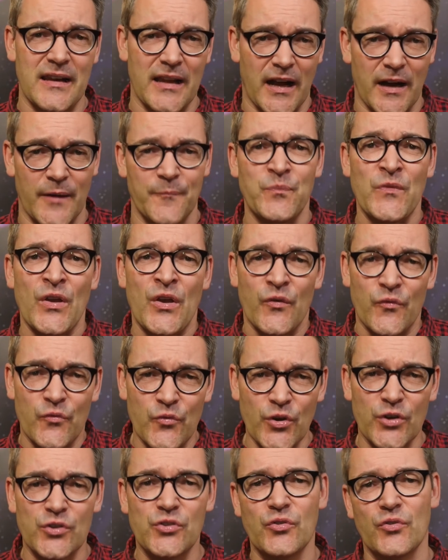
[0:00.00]
lang
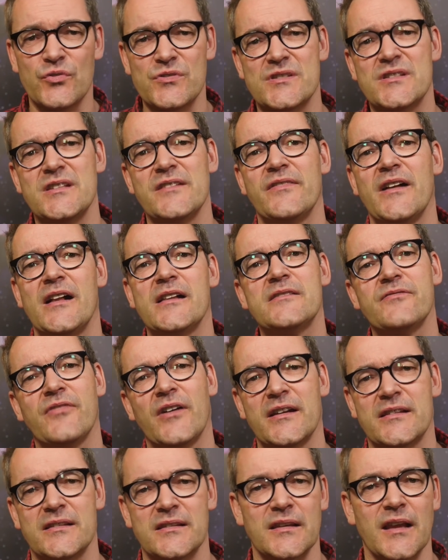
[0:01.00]
würden uns die
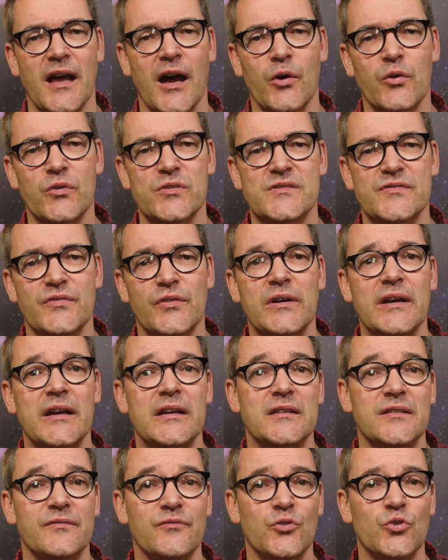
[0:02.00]
weltweiten
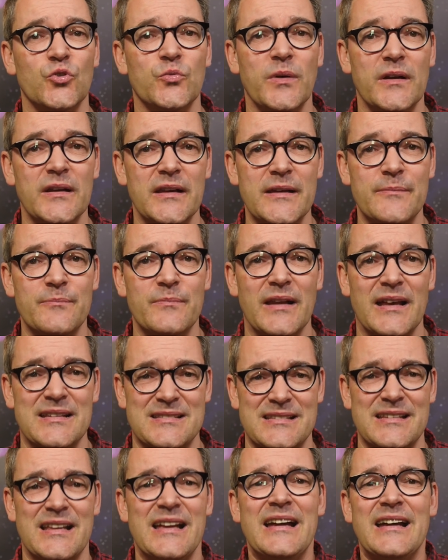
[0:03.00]
Nahrungsvorräte wohl überleben
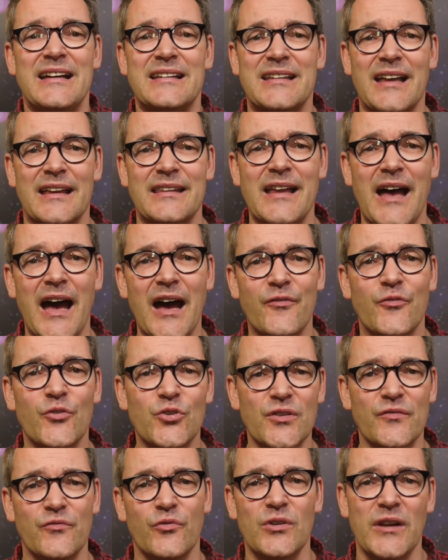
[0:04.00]
lassen. Danach
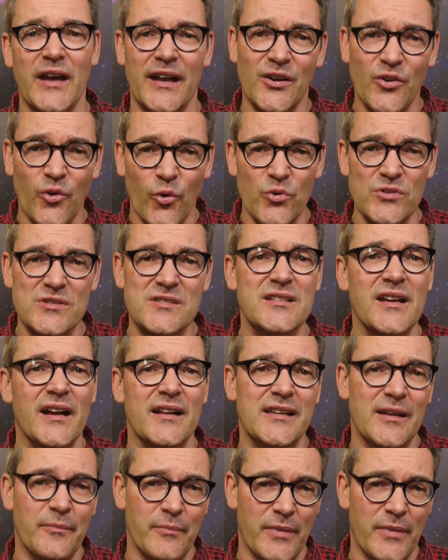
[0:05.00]
würde wohl ein Großteil der